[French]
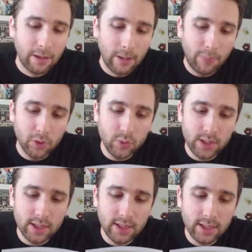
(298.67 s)
Euh,
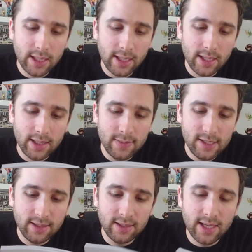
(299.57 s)
produit et
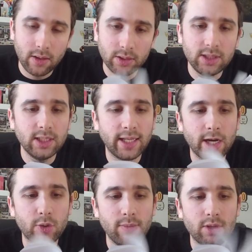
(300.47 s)
limited garantie and
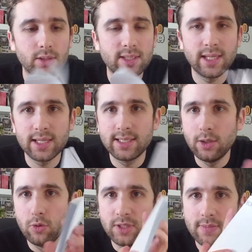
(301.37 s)
agreement, ça
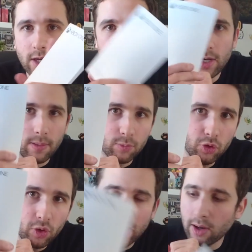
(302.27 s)
c'est le petit manuel
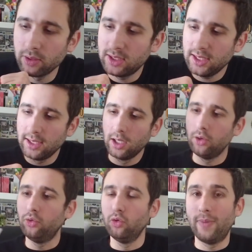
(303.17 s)
de garantie
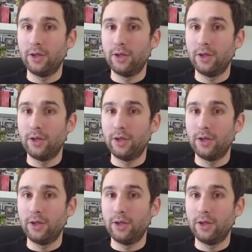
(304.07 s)
de,